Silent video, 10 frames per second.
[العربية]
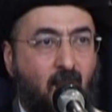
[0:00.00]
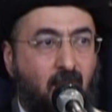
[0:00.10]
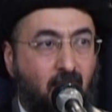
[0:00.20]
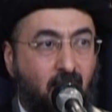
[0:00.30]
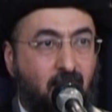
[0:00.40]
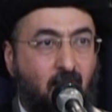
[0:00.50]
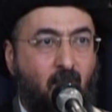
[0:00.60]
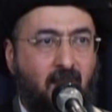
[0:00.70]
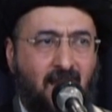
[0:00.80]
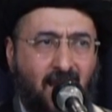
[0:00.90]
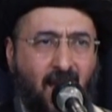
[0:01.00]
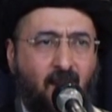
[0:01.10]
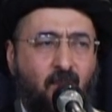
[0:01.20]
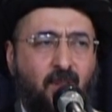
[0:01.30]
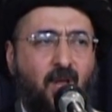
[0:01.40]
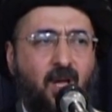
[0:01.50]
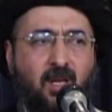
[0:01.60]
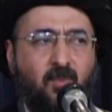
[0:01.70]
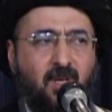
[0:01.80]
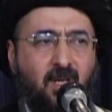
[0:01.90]
ولكن عندما يلعن
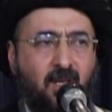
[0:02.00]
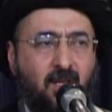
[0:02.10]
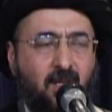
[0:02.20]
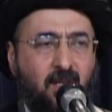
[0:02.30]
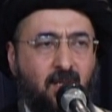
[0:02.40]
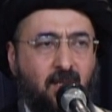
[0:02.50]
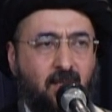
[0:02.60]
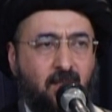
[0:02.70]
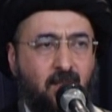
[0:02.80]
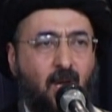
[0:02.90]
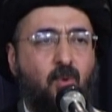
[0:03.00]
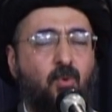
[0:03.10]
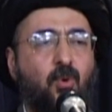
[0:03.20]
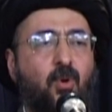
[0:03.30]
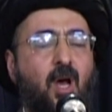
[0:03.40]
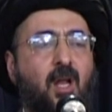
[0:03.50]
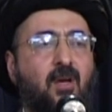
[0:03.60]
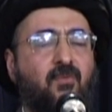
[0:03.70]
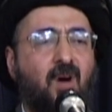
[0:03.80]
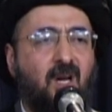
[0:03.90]
الظالمين تكون
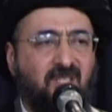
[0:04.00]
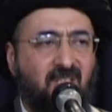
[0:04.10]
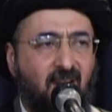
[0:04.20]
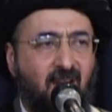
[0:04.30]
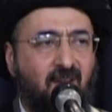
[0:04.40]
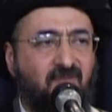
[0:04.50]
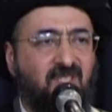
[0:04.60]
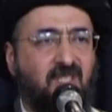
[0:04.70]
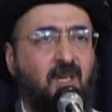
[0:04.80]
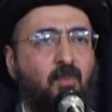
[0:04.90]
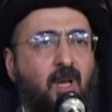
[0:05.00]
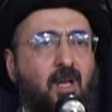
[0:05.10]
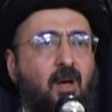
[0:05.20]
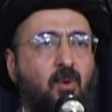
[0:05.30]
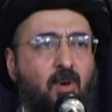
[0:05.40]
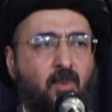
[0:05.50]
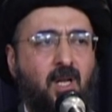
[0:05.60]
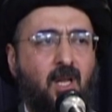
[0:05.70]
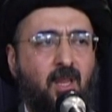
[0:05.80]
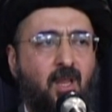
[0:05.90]
هنالك فاصلة نفسية بينه
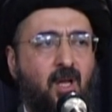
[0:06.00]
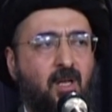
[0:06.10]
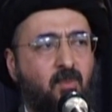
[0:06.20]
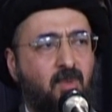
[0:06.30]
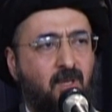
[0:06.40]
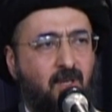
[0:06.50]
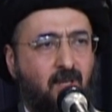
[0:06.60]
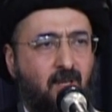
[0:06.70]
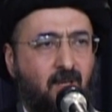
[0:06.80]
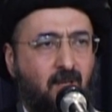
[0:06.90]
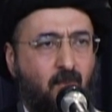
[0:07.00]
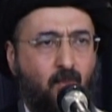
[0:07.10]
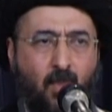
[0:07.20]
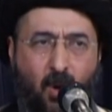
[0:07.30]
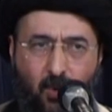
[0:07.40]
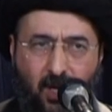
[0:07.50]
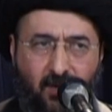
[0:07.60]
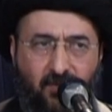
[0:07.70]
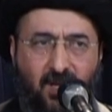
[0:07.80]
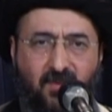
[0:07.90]
وبين الظالمين
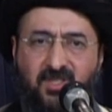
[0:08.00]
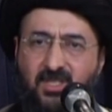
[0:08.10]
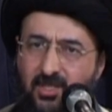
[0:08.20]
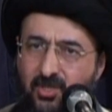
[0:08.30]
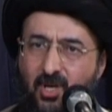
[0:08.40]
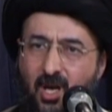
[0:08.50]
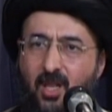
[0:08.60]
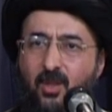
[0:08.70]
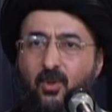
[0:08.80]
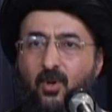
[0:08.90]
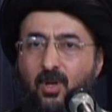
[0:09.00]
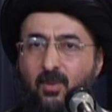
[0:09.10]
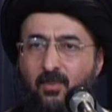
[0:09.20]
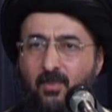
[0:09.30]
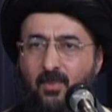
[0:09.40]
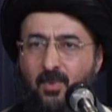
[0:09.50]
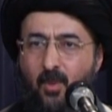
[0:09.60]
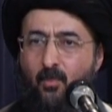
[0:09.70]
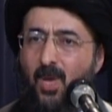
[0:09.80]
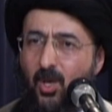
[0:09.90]
موقف نفسي تجاه الظلم
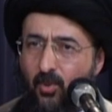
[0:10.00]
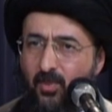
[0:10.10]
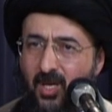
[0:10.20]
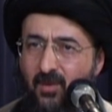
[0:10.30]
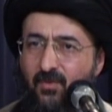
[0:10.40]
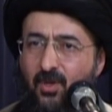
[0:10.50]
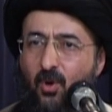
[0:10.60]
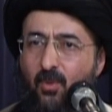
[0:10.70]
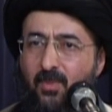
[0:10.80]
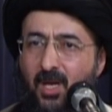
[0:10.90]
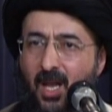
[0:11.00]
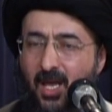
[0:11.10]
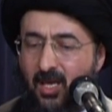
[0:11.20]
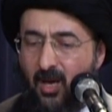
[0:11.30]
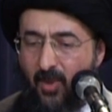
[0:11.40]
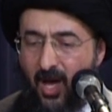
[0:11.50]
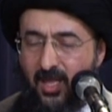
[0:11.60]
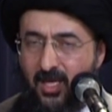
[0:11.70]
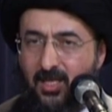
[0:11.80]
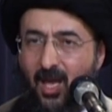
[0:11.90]
ما يمكن في يوم من الأيام
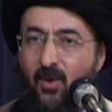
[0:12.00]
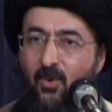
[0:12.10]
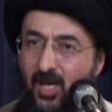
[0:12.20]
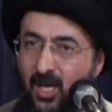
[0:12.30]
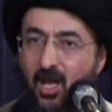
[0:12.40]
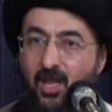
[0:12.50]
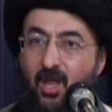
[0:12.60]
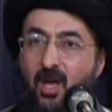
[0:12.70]
هذا يتحول إلى